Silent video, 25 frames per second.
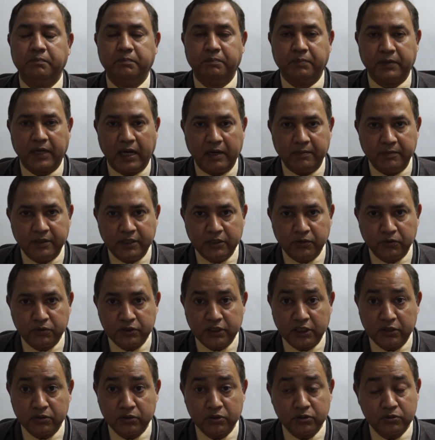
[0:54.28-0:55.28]
प्राइमरी
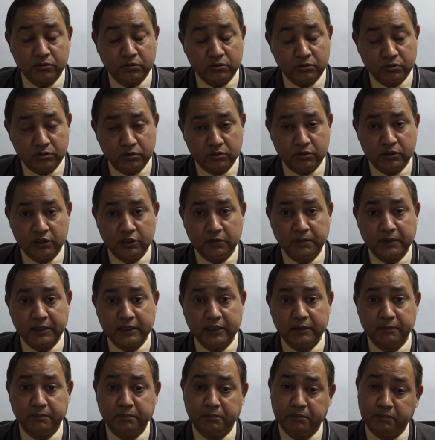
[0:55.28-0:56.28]
होता है जो कि जिसमें
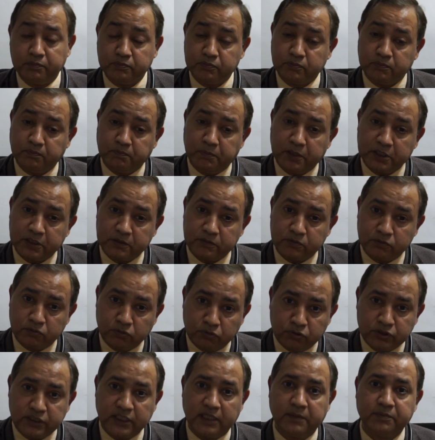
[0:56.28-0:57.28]
कि
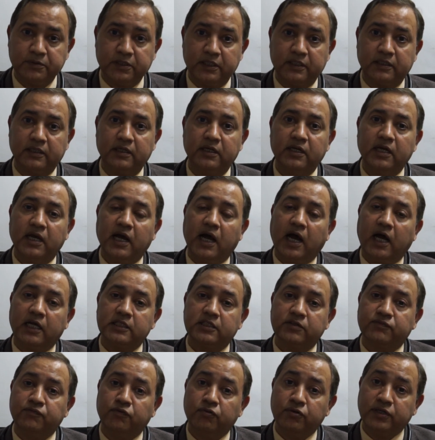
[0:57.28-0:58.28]
शुरू से अब तक
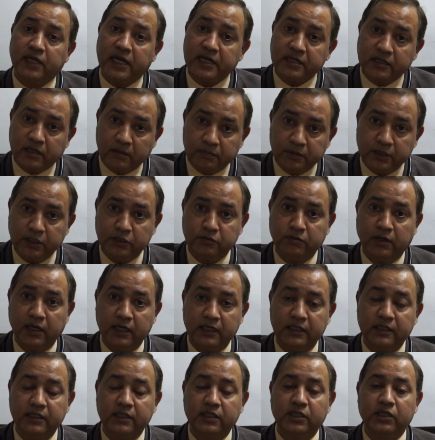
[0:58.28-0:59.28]
आते फुल टाइट कभी नहीं हुआ
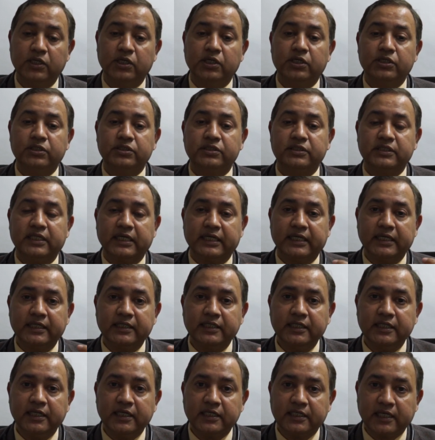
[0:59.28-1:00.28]
है
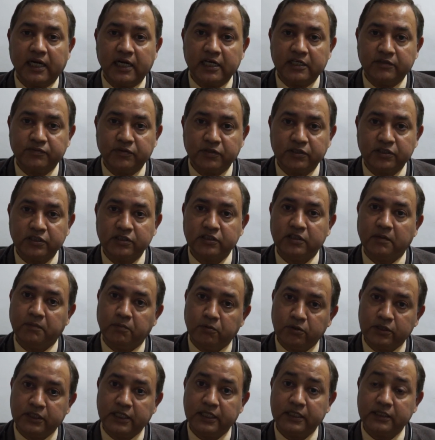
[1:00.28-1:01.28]
सेकेंडरी रेक्टाइल डिस्फंक्शन तब
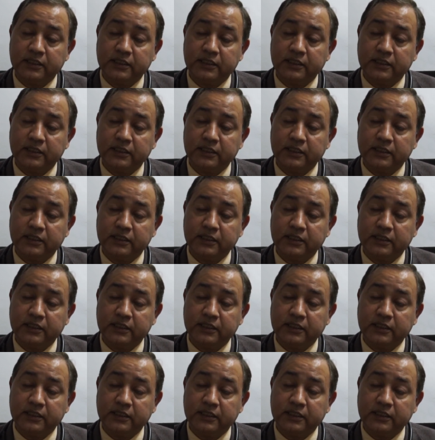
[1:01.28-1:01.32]
बोलते